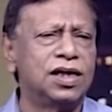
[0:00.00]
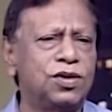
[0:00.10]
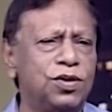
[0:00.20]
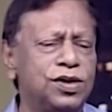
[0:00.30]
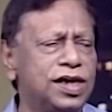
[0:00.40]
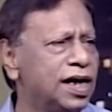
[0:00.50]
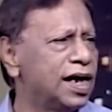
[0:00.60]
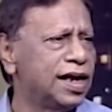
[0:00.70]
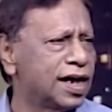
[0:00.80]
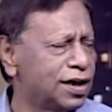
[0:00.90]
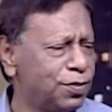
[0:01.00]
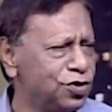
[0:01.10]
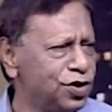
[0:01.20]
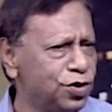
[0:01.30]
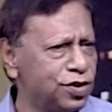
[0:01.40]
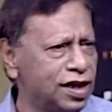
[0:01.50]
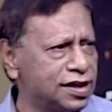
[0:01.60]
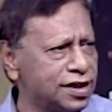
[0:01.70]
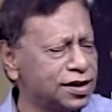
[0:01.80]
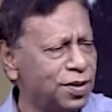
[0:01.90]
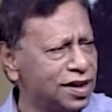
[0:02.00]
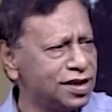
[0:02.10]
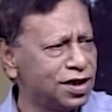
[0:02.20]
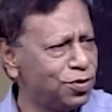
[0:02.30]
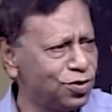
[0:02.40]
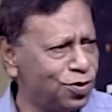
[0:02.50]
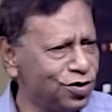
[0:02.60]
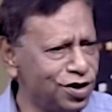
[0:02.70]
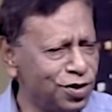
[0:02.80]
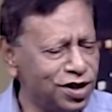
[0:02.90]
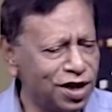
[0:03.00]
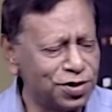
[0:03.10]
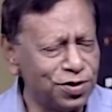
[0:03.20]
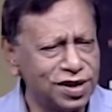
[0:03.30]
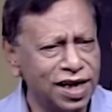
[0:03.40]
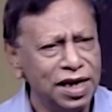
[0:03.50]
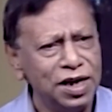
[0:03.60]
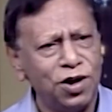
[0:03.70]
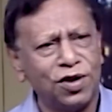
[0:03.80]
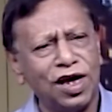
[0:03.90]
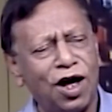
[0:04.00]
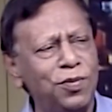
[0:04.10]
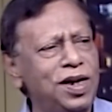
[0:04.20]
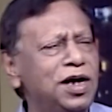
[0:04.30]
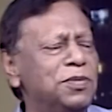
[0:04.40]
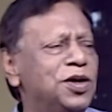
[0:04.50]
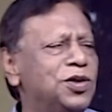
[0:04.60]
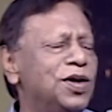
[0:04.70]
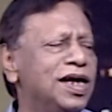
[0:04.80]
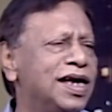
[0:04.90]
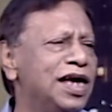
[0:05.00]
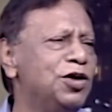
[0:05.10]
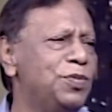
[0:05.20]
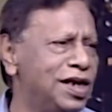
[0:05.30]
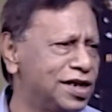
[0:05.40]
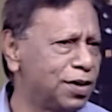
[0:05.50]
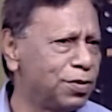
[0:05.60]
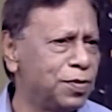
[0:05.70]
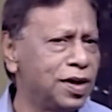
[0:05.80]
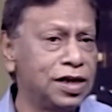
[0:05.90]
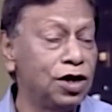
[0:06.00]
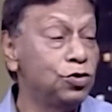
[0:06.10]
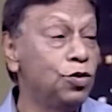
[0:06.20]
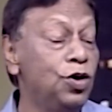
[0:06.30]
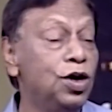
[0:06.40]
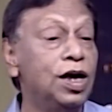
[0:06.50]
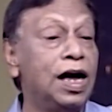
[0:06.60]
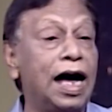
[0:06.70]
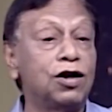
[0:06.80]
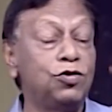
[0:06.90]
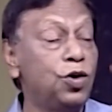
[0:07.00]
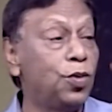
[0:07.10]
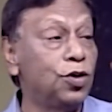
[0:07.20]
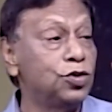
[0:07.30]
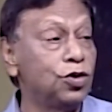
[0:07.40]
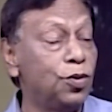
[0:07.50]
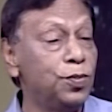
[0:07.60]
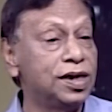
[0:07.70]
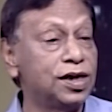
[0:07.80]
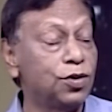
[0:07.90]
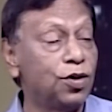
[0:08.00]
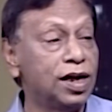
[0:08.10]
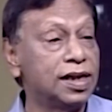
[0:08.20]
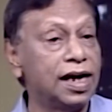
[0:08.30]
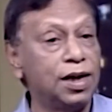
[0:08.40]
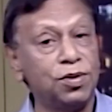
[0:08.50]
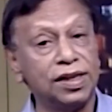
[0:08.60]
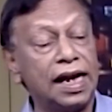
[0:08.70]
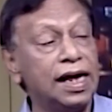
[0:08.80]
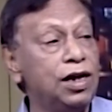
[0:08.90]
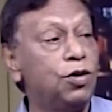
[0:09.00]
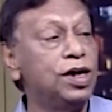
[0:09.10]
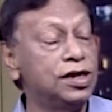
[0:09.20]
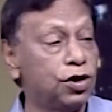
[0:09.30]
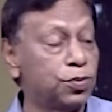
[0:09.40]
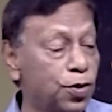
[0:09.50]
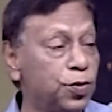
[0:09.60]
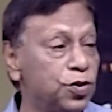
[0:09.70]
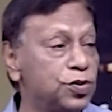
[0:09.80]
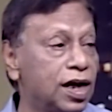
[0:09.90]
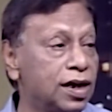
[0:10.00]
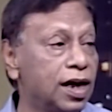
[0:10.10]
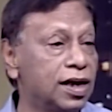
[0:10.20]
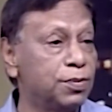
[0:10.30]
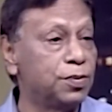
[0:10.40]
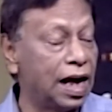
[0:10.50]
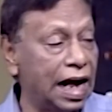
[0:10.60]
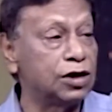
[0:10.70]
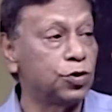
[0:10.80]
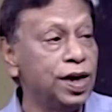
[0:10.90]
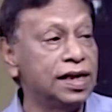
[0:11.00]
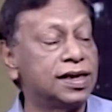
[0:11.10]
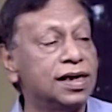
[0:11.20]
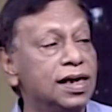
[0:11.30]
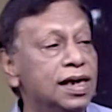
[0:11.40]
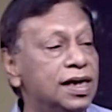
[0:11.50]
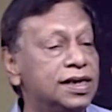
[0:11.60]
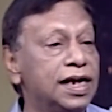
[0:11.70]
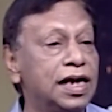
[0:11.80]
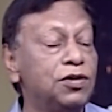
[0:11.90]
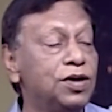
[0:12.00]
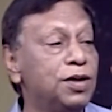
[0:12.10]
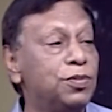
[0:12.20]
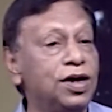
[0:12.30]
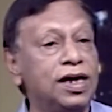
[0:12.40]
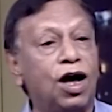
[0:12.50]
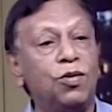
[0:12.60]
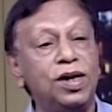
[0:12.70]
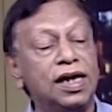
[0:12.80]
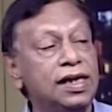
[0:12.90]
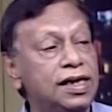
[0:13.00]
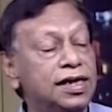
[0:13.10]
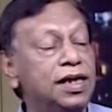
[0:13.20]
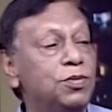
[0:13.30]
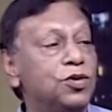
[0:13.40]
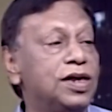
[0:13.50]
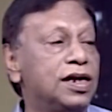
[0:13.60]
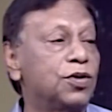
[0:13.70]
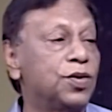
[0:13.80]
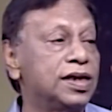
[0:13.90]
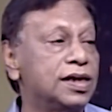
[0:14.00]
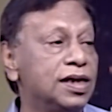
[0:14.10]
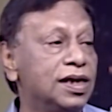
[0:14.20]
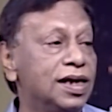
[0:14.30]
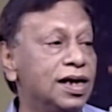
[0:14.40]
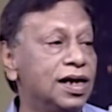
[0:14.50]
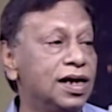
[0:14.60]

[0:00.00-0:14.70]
তো সেইখানে একটা প্রতিদ্বন্দ্বিতা চাচা ভাতি ভাতিজা প্রতিদ্বন্দ্বিতা চলছে অর্থাৎ আওয়ামী লীগের ভিতরেই কে নমিনেশন পাবে যেহেতু আর কোনো বড় দল কম্পিটিশন করার নাই এবং দাঁড়ালে হয়ে যাওয়ার প্রবণতা রয়েছে সেই কারণে এই এই আওয়ামী লীগের নিজেদের মধ্যে বরিশালের